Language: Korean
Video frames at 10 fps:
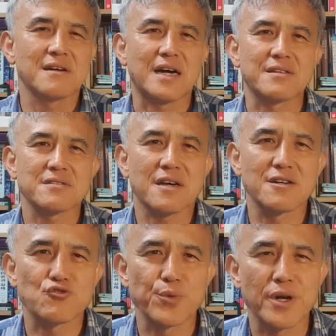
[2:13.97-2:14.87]
아들,
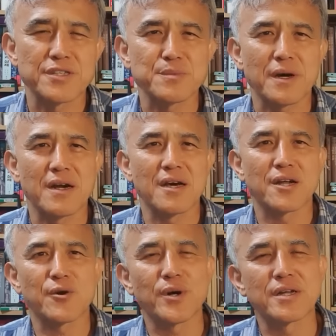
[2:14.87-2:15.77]
딸을 구별하지
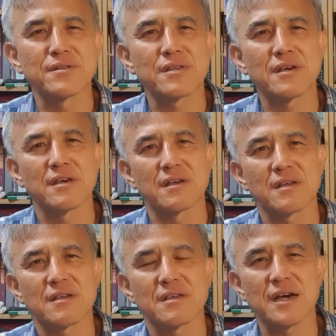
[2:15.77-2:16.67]
말라라고 하는데
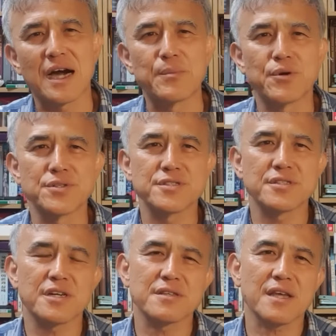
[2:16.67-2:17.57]
이
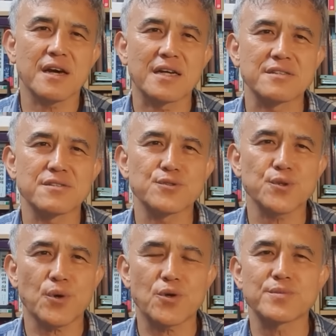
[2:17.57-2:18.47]
아버지한테 아들은
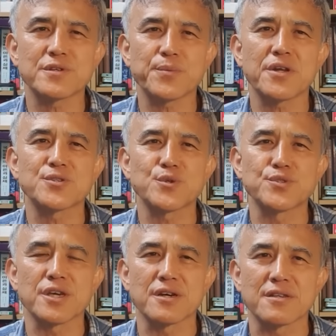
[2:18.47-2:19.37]
조금 특별한
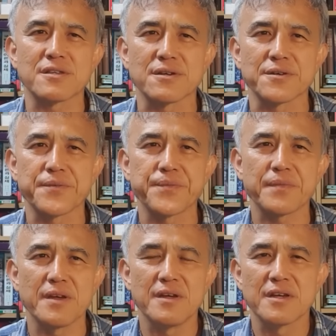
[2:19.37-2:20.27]
존재인 것 같아요.
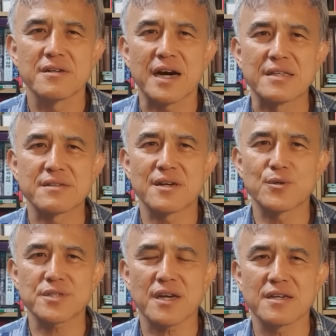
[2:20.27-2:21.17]
그
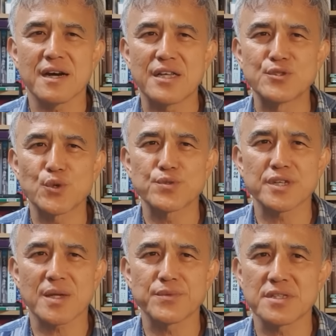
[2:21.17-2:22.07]
아들하고 사이가 안 좋은
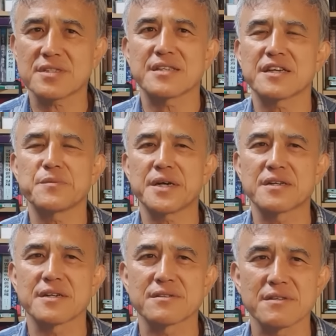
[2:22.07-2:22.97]
사람들이 상당히
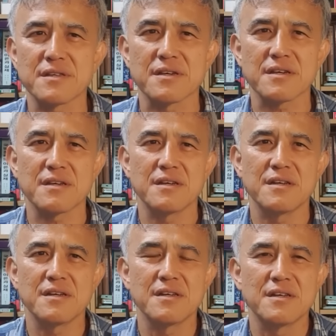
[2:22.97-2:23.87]
많은 것 같은데
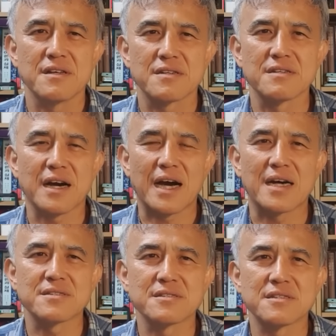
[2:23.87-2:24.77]
그
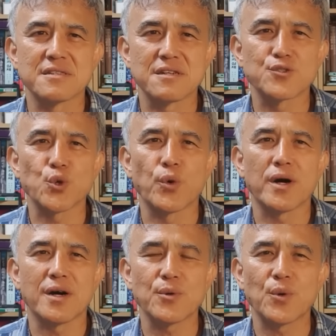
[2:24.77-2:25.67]
아들을
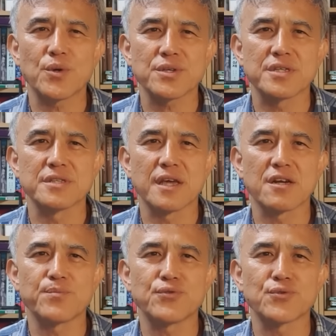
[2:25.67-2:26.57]
좋아하고
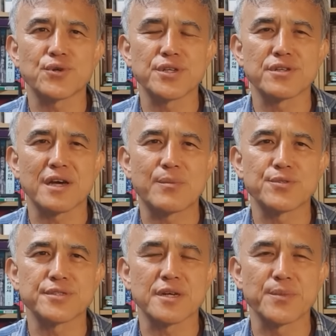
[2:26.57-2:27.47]
기대를 품고 있는
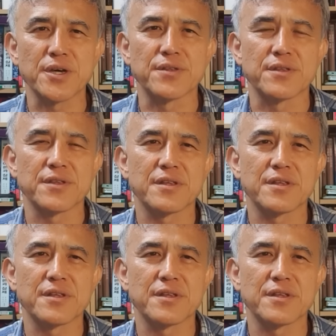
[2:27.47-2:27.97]
아버지라면